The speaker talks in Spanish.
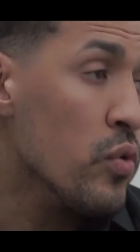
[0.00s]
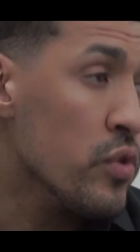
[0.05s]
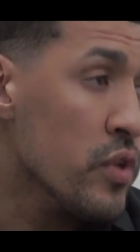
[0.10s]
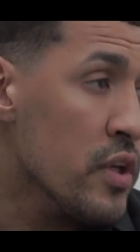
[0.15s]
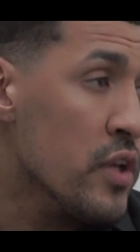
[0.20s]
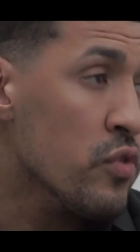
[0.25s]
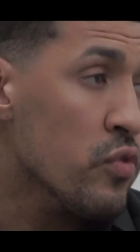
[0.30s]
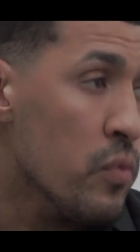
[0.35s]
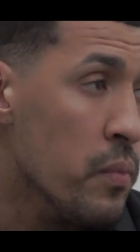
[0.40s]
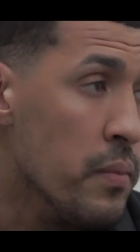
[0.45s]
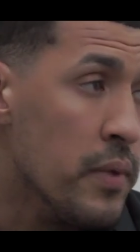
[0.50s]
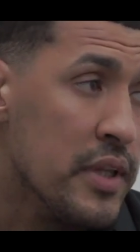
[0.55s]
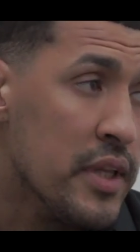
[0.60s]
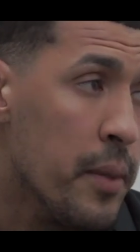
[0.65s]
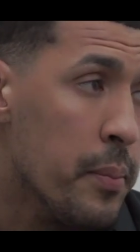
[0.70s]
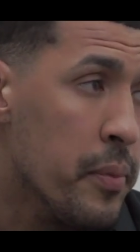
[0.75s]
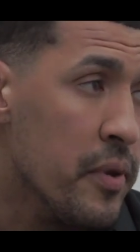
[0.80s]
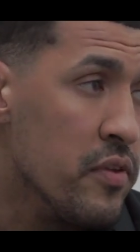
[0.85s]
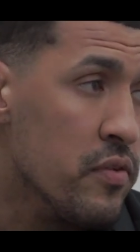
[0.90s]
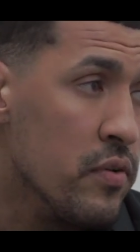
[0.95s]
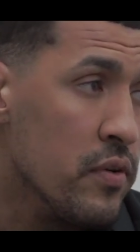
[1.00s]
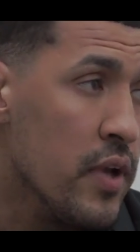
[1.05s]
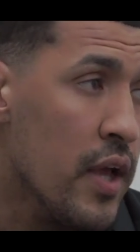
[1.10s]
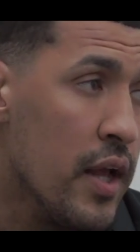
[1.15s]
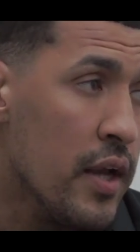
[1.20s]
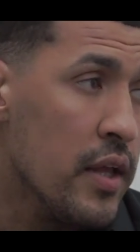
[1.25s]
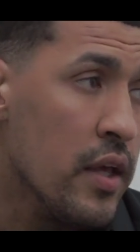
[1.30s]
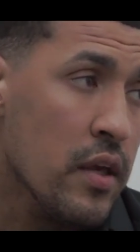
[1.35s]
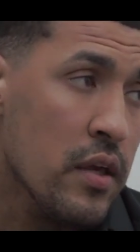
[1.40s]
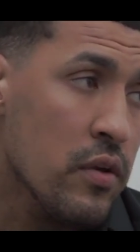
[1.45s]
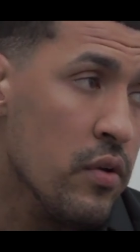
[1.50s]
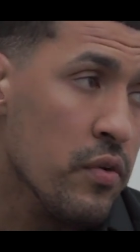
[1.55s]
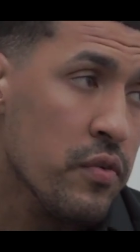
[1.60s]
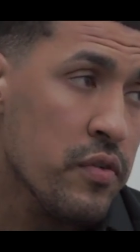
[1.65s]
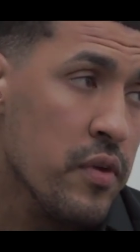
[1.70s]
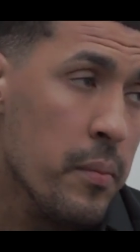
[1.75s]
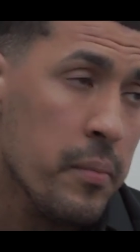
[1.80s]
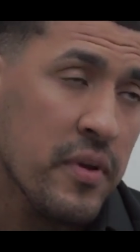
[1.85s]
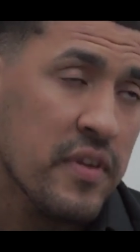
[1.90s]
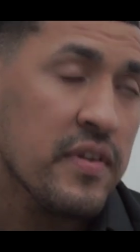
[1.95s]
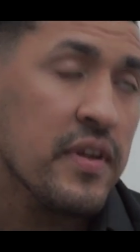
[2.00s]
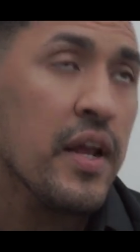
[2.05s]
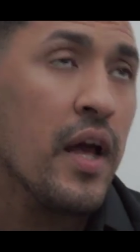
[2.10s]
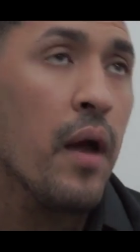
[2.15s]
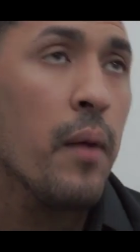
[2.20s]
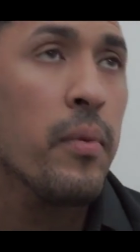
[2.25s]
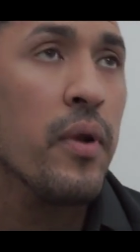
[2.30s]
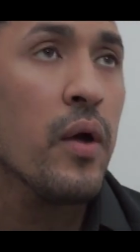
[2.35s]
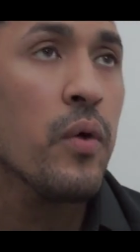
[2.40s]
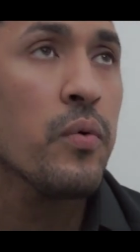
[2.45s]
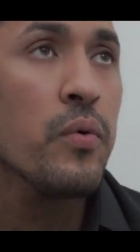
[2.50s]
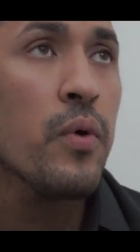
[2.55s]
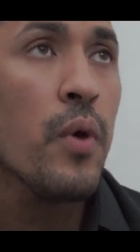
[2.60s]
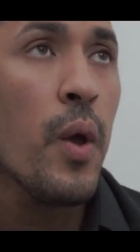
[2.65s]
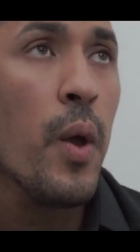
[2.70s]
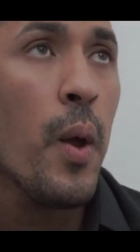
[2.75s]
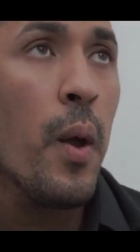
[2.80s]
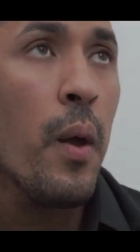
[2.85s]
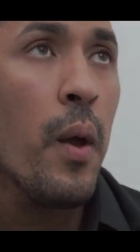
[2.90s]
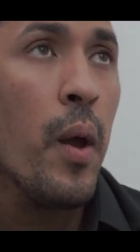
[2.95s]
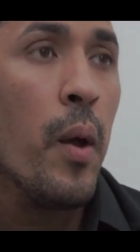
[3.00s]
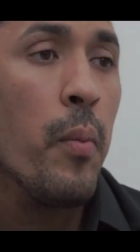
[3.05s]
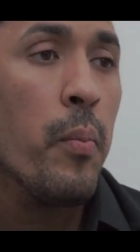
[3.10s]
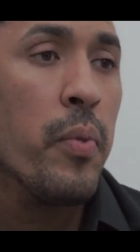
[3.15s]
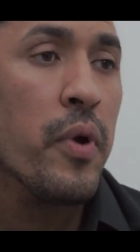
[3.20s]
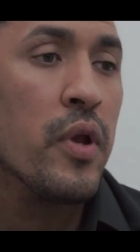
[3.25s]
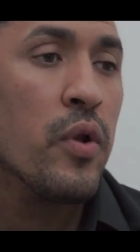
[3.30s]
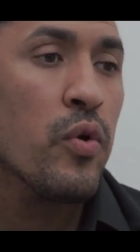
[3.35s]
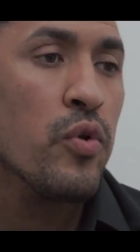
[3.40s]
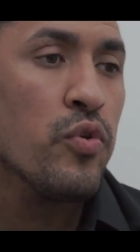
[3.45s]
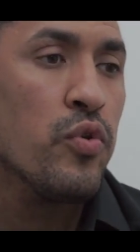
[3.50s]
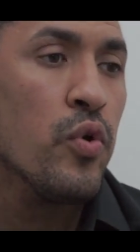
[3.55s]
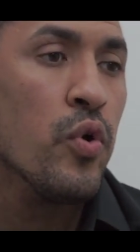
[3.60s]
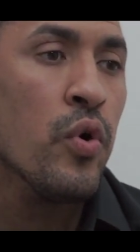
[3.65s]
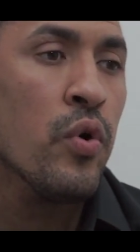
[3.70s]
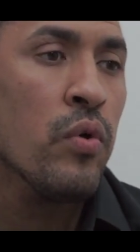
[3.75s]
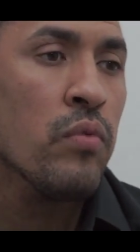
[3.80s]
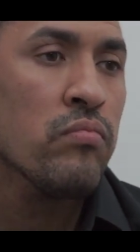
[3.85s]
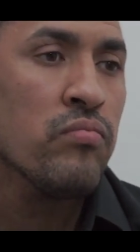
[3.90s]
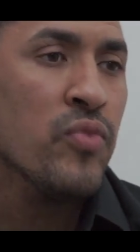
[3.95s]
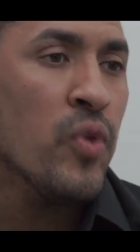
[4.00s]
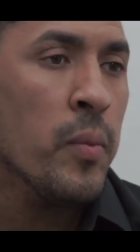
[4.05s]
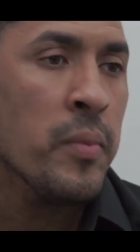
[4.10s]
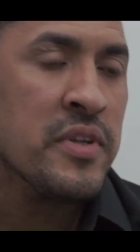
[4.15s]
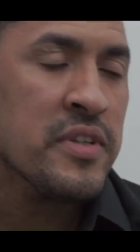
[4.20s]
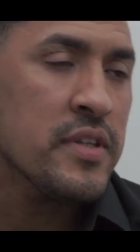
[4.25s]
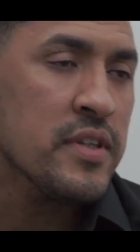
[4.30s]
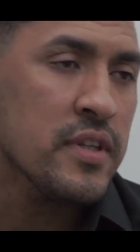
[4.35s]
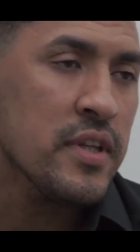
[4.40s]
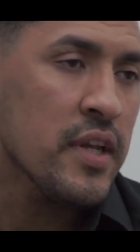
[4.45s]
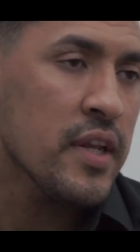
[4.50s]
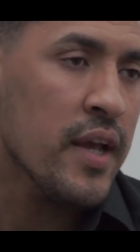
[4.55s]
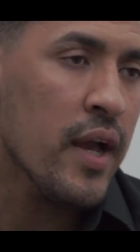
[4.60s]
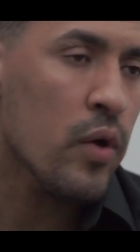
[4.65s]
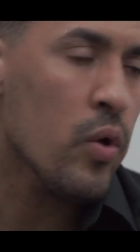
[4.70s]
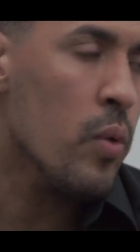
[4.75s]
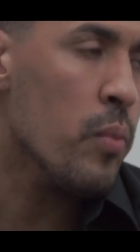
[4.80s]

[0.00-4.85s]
uno tiene sus metas personales y yo siempre se las aplaudo pero yo no me sentiría